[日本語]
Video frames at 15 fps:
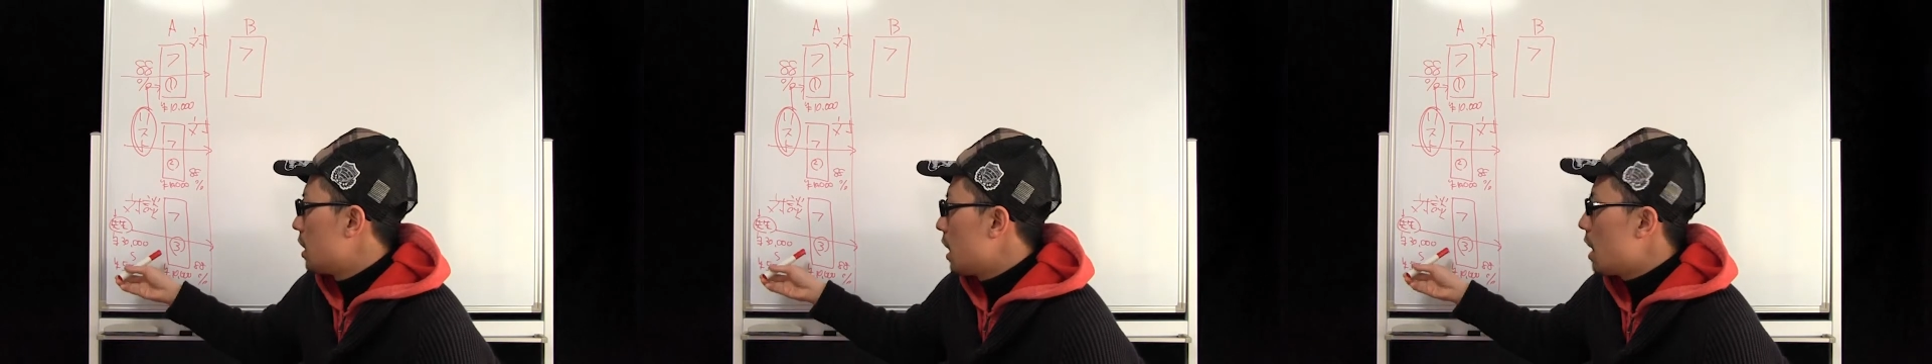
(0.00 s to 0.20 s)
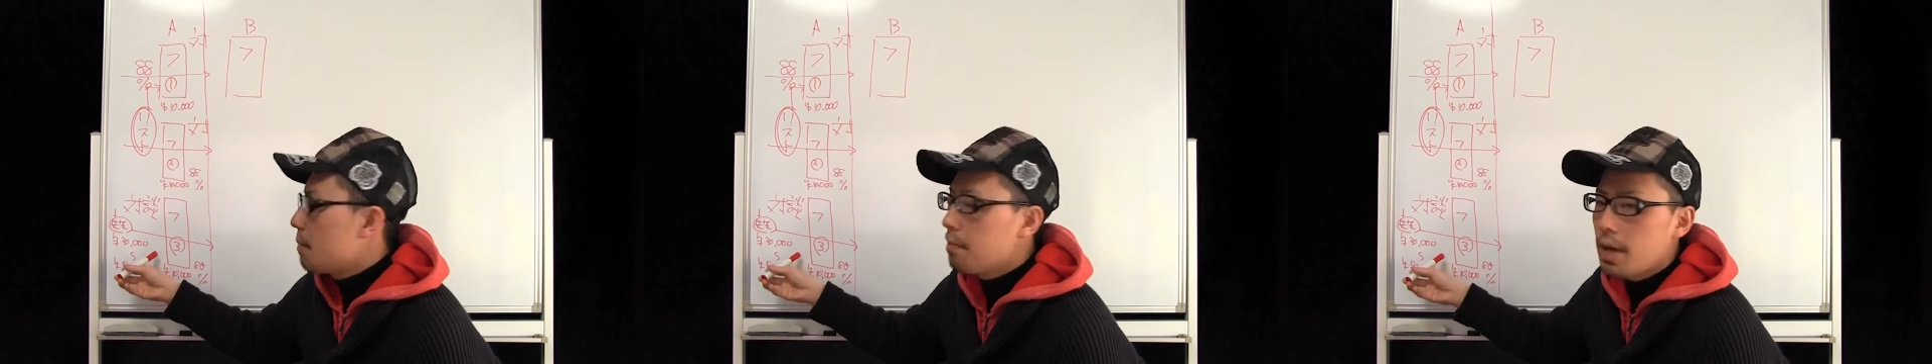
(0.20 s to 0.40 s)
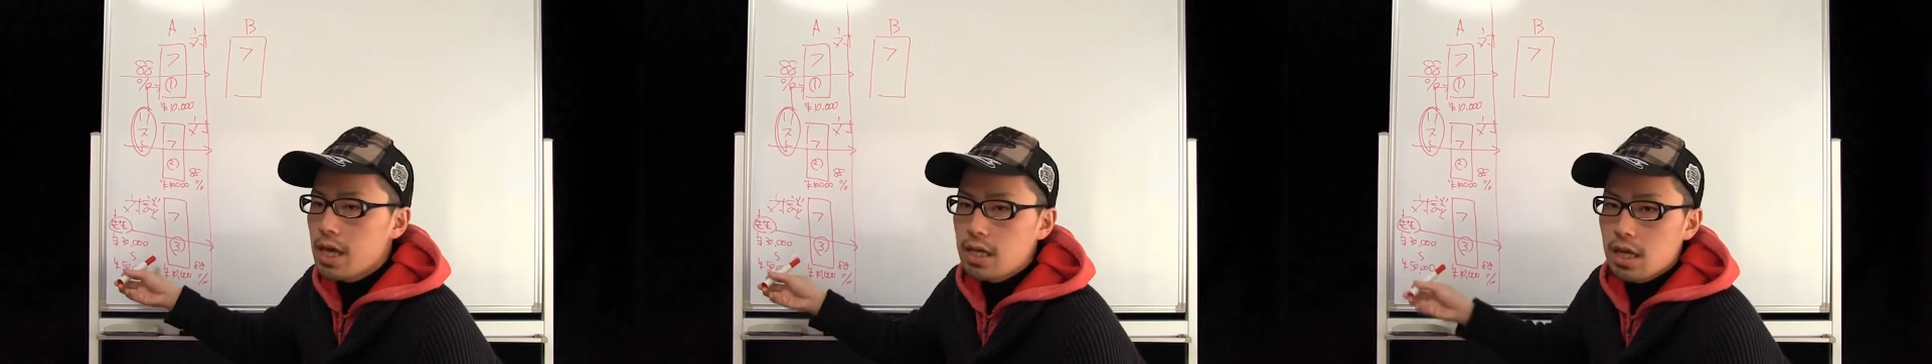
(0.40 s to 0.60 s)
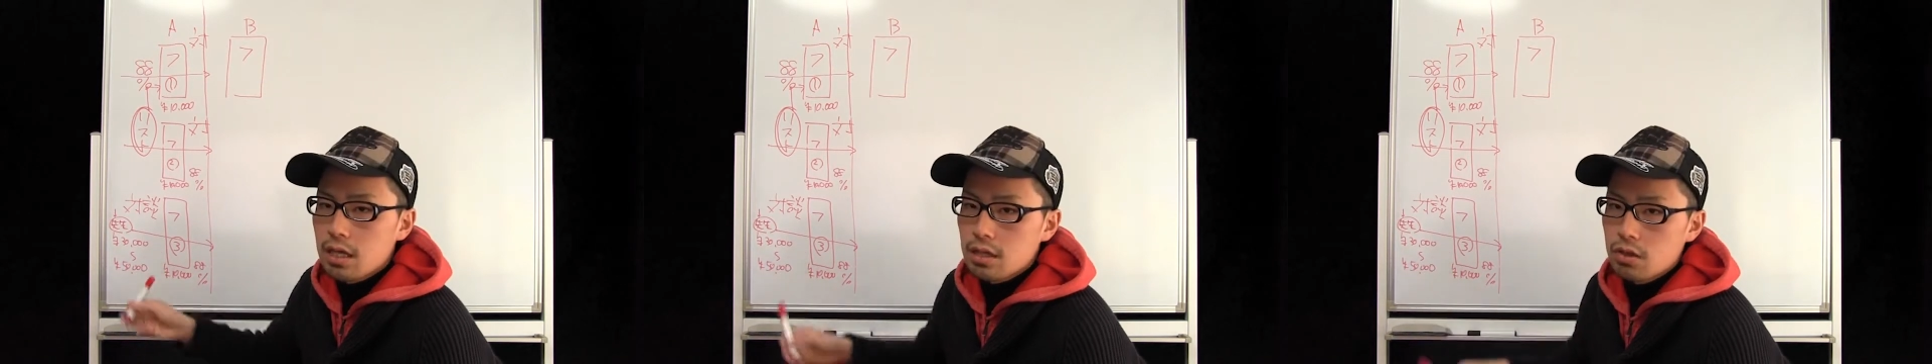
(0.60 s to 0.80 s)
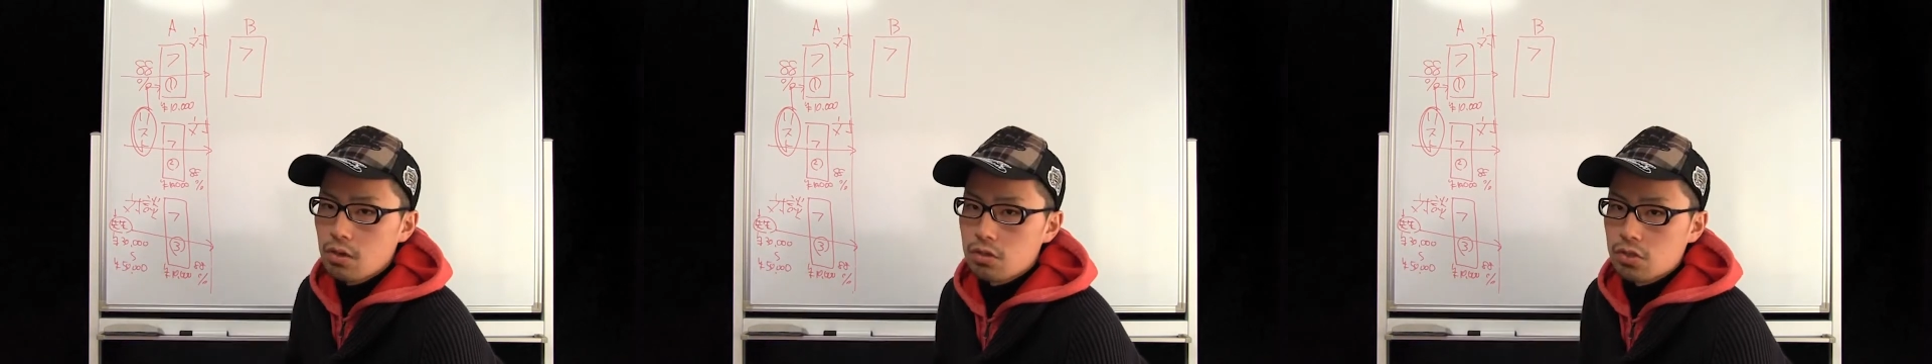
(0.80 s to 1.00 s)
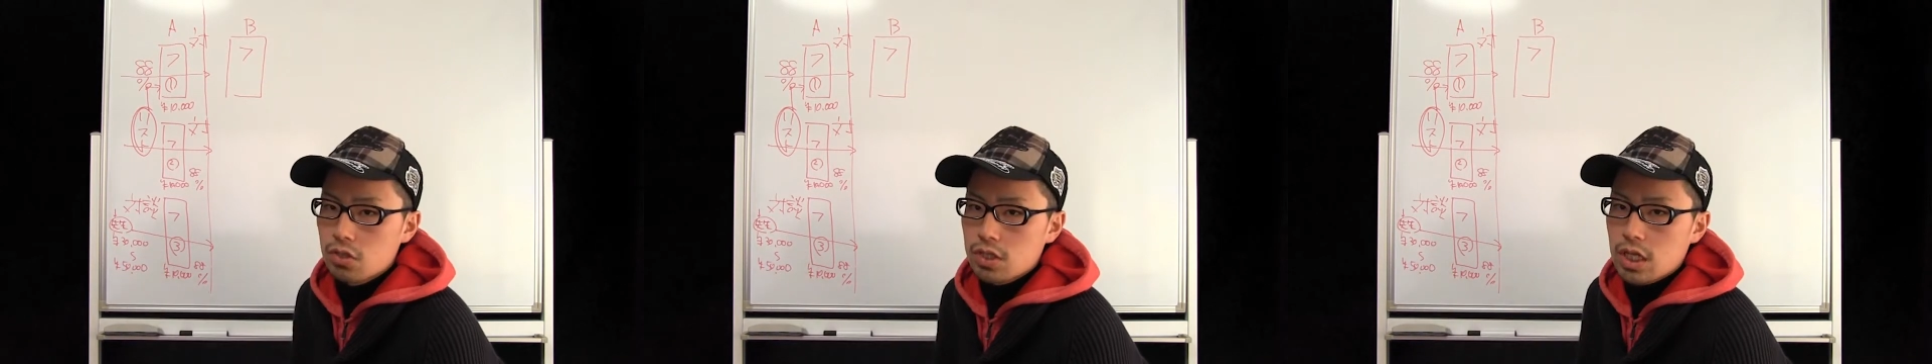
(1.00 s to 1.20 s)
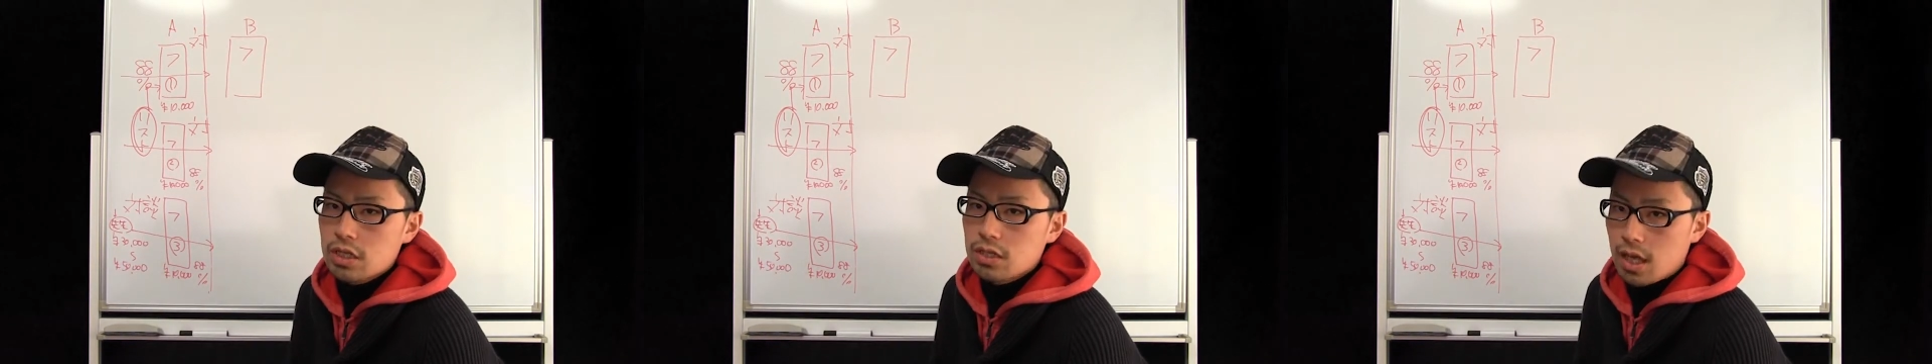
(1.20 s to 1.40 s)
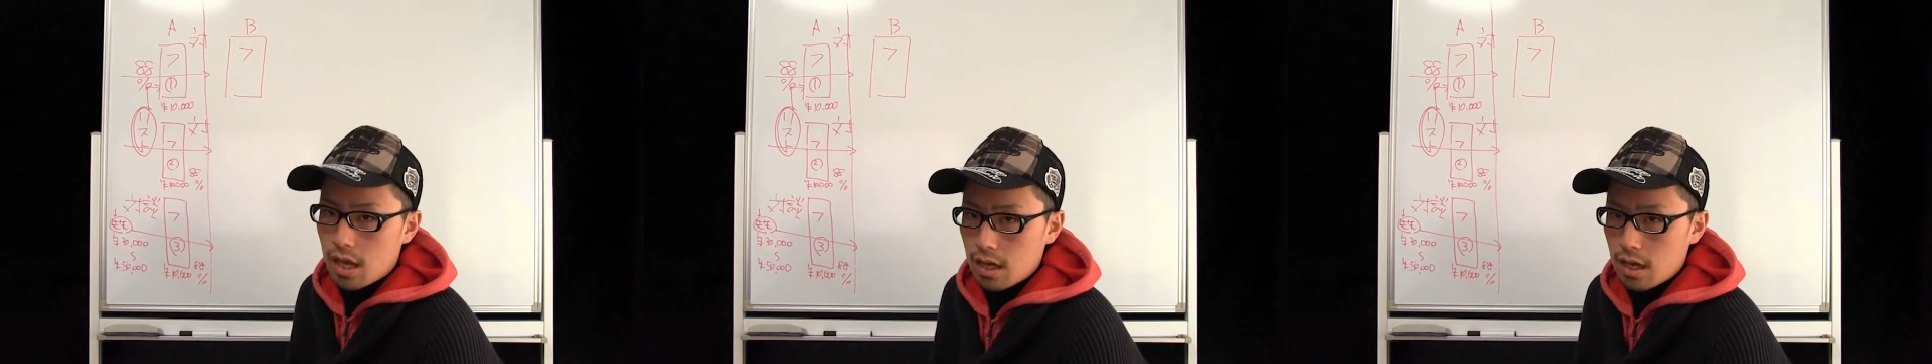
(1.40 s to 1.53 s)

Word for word: 販売権と著作